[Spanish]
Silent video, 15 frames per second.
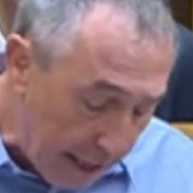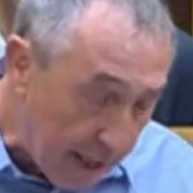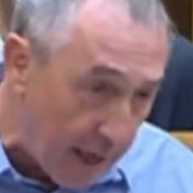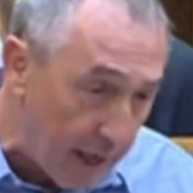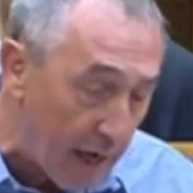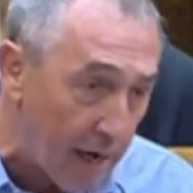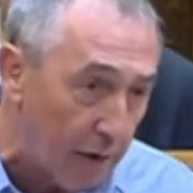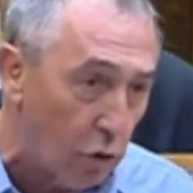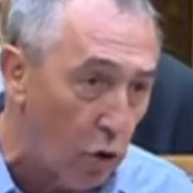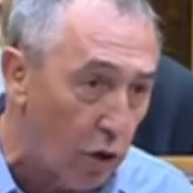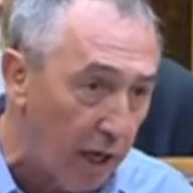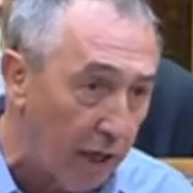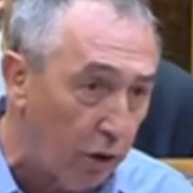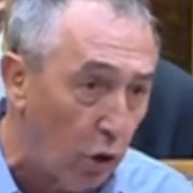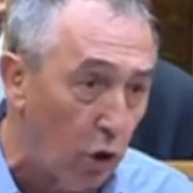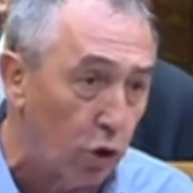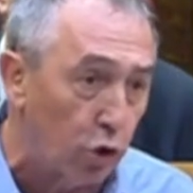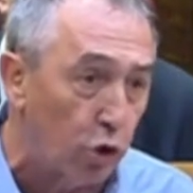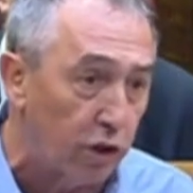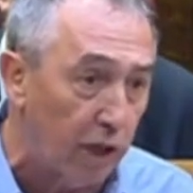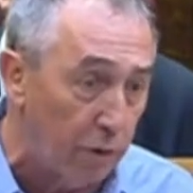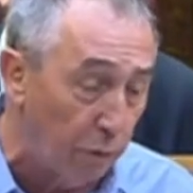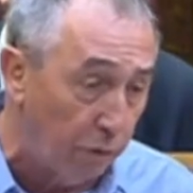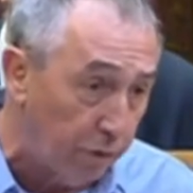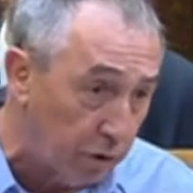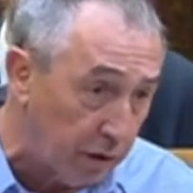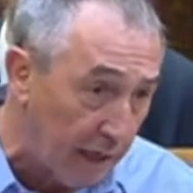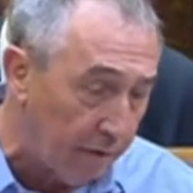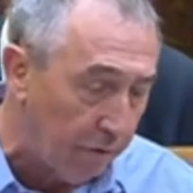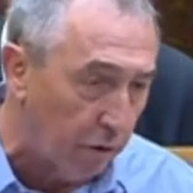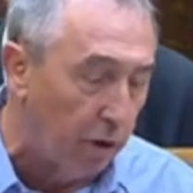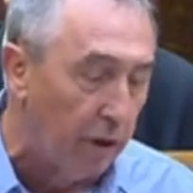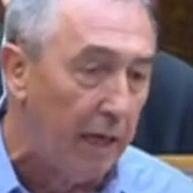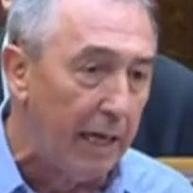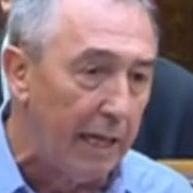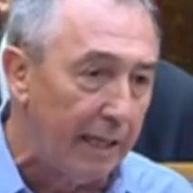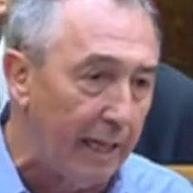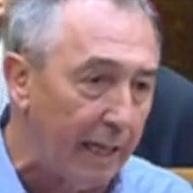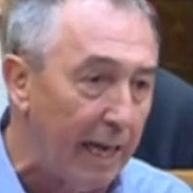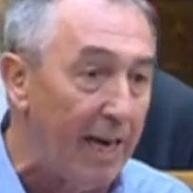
y, en concreto, los dos anuncios que hizo de que